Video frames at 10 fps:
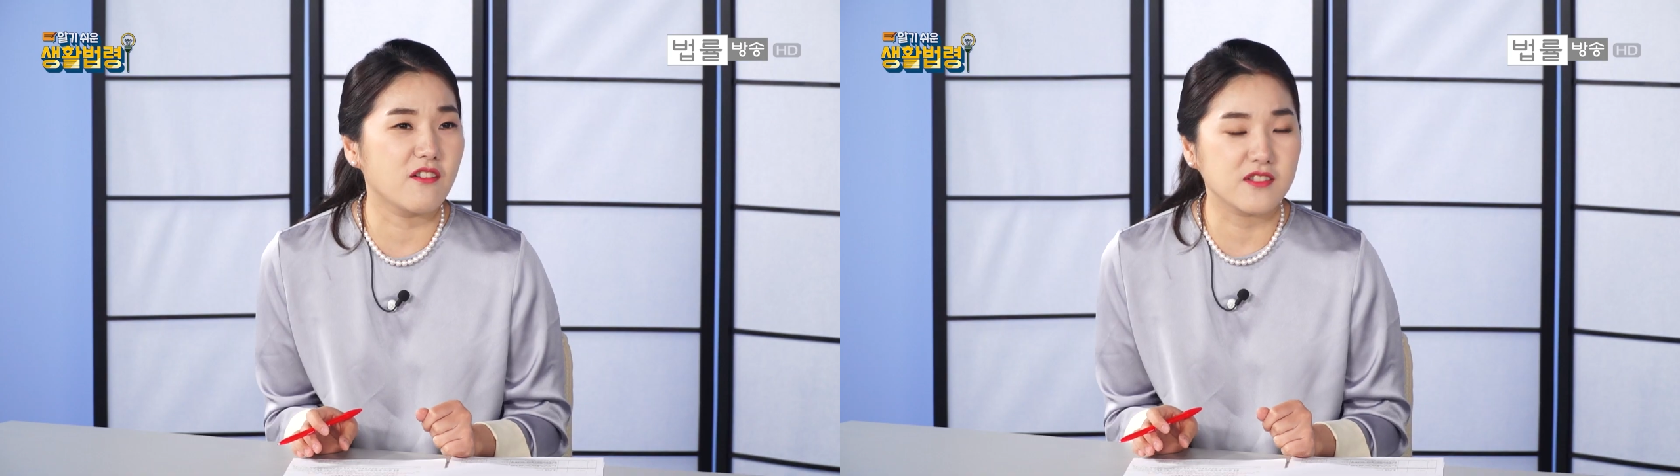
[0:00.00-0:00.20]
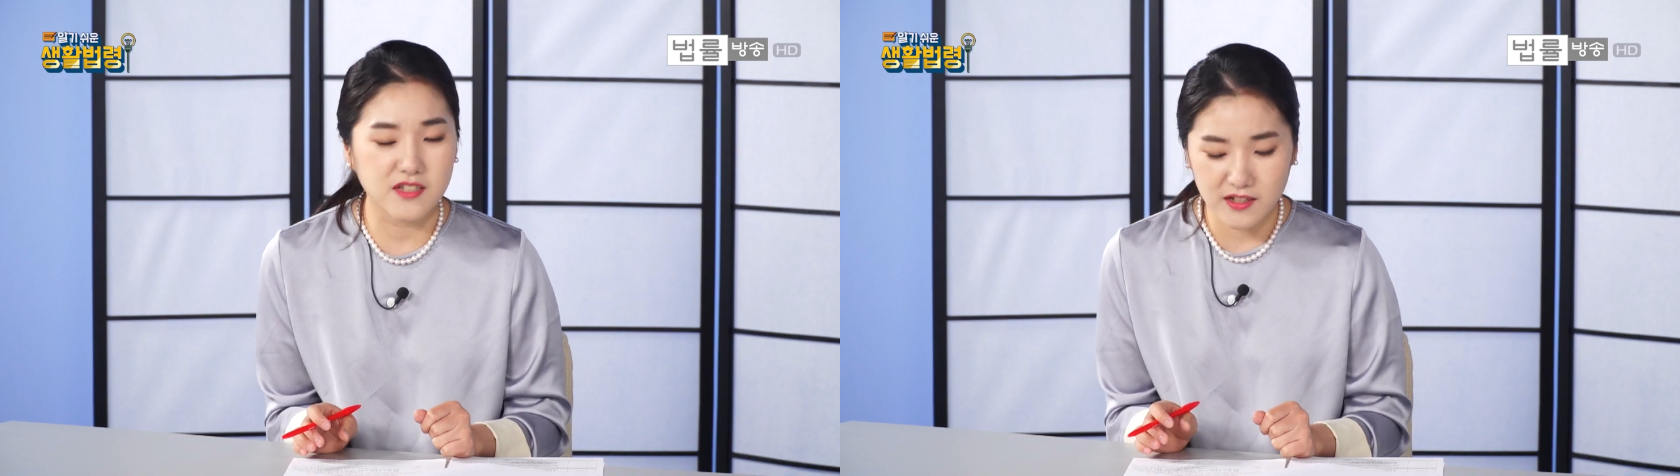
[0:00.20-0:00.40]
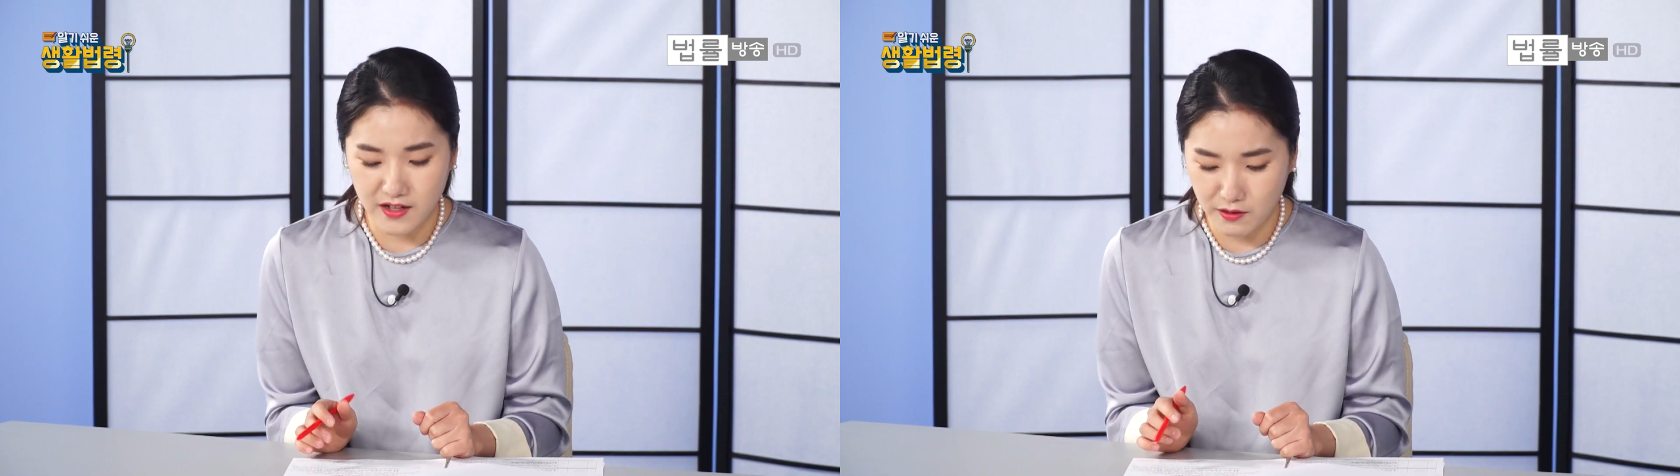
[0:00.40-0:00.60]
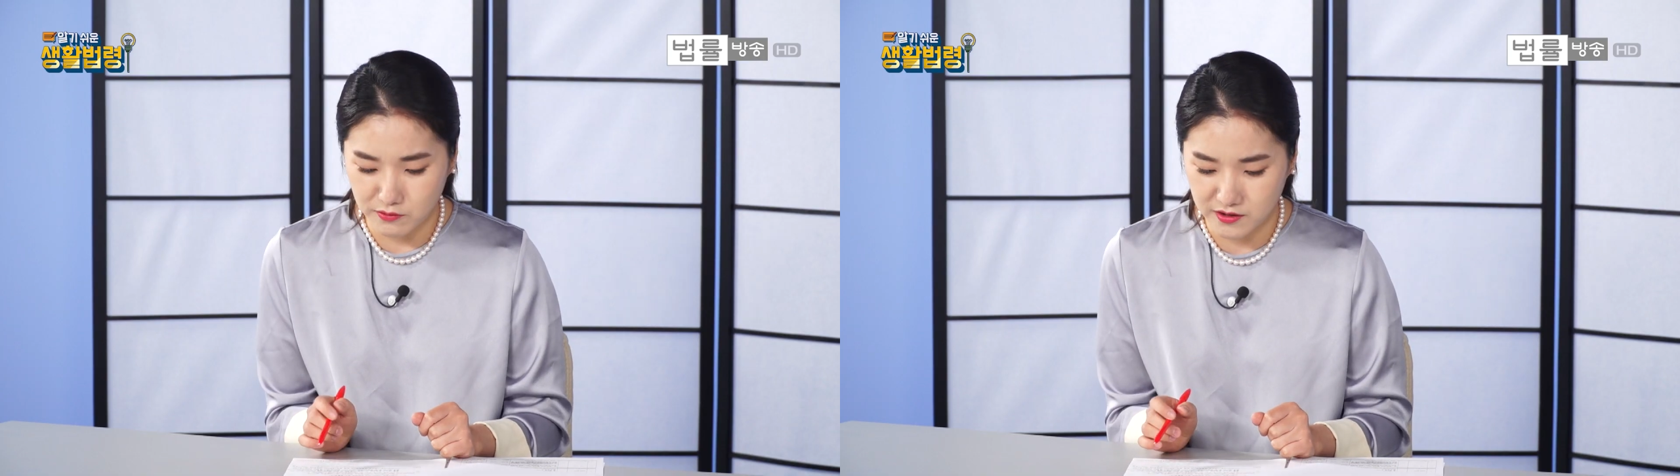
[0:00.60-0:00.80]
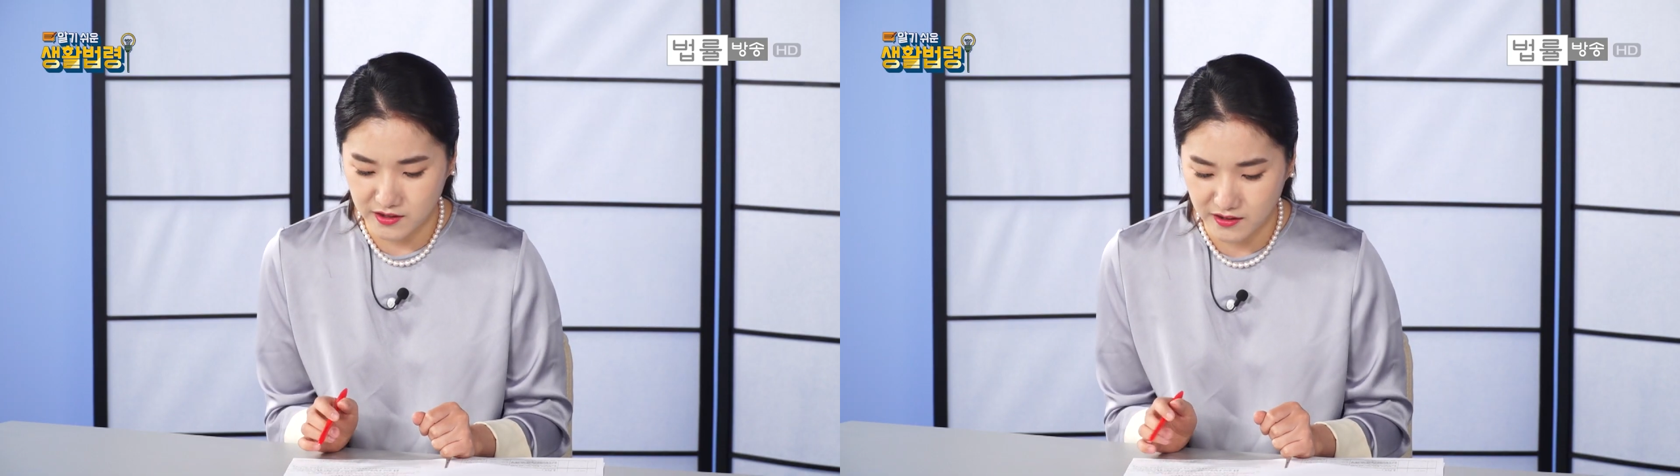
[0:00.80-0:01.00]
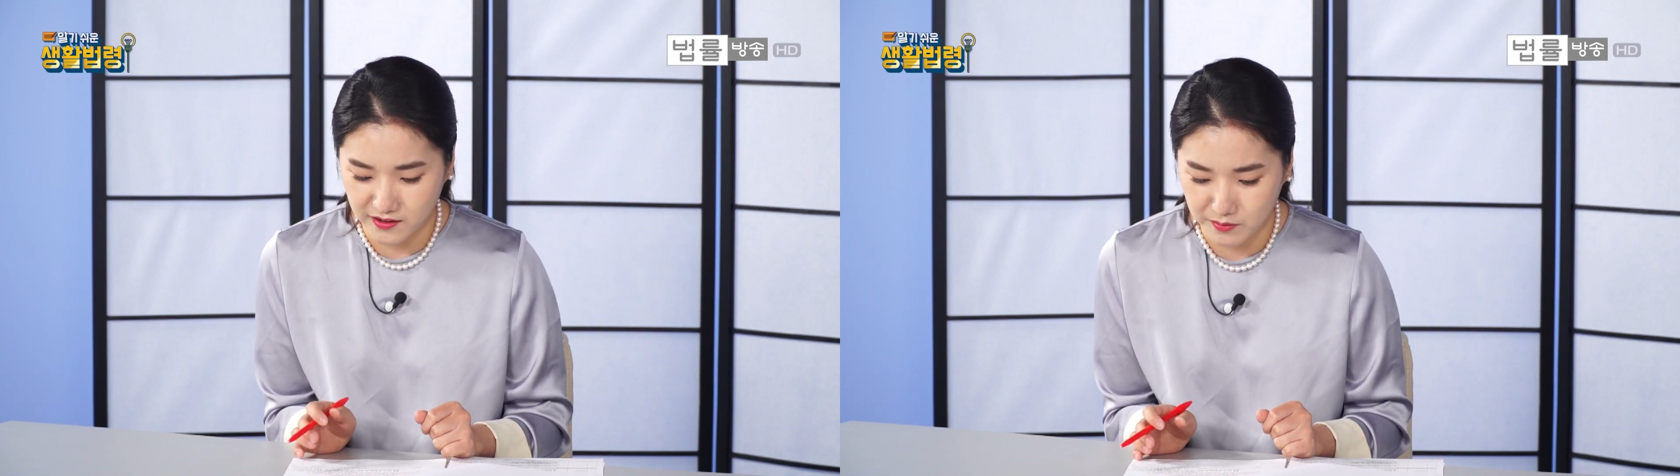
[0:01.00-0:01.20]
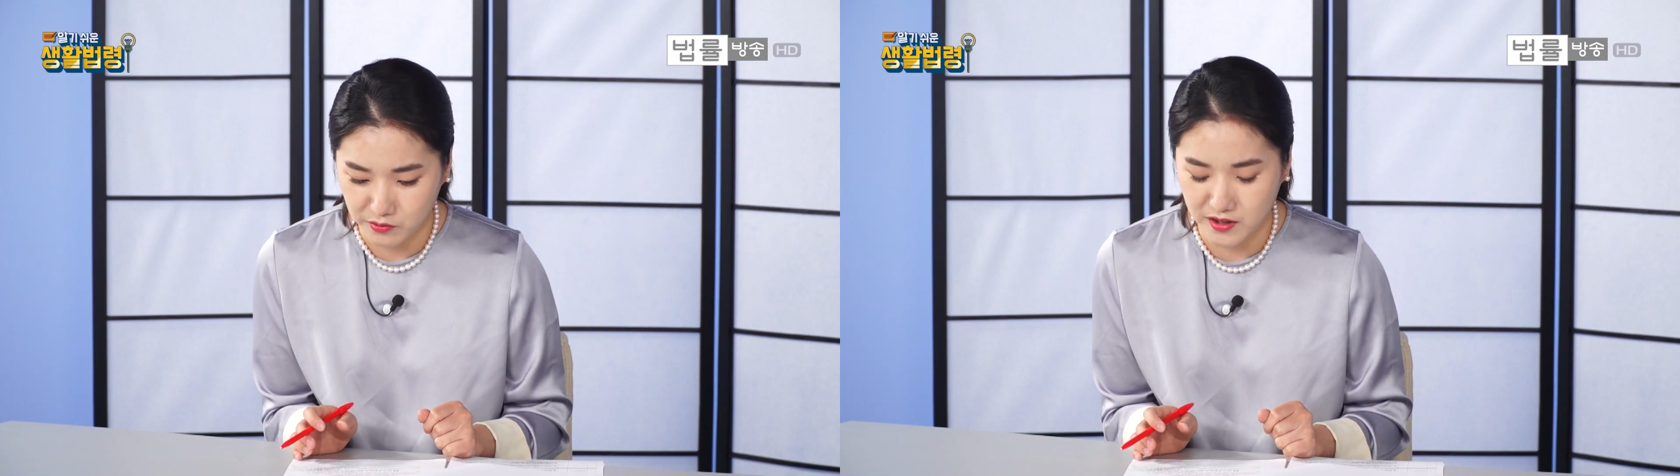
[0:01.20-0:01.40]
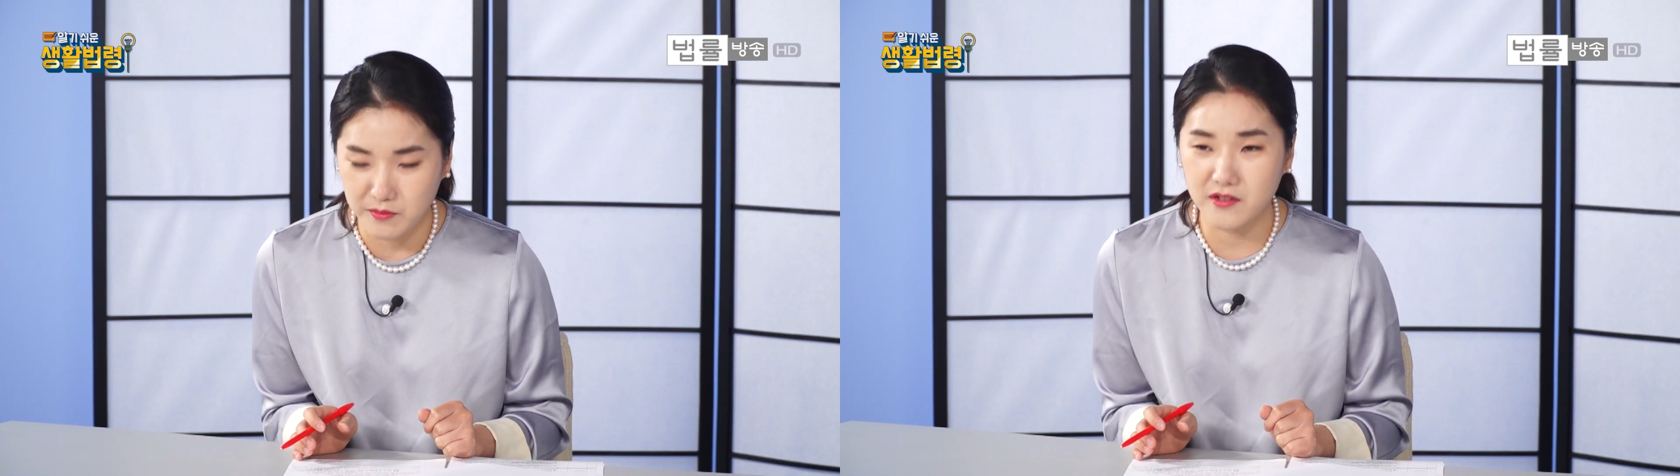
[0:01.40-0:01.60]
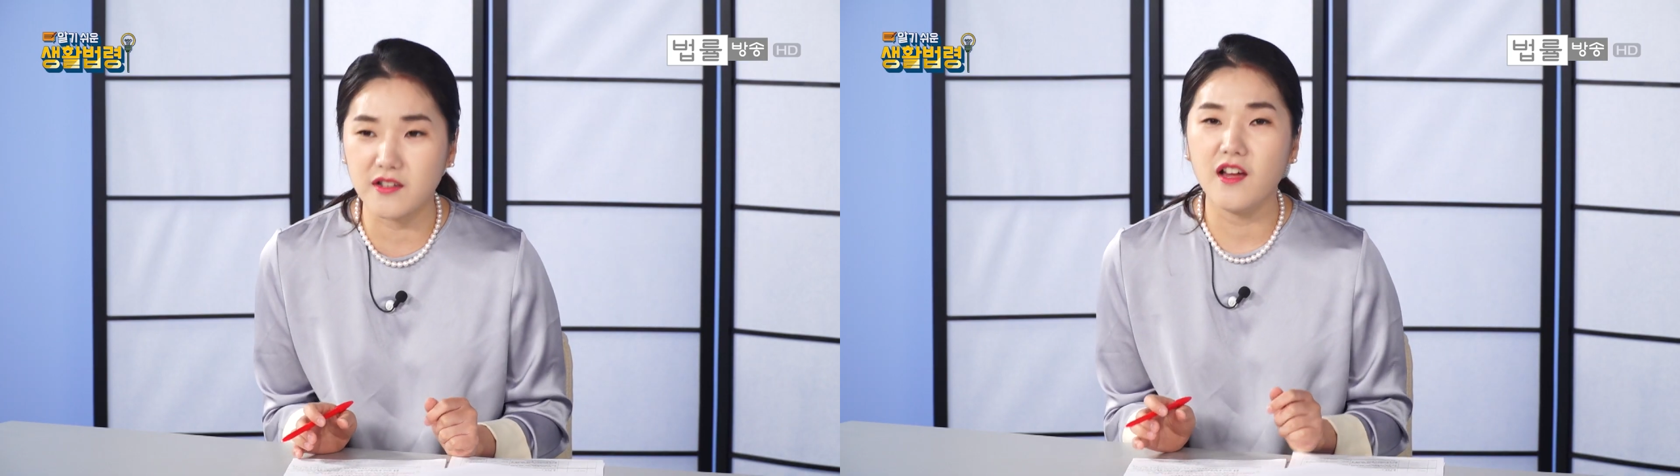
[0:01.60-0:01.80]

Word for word: 네. 신뢰 원칙이라는 게 뭐냐면은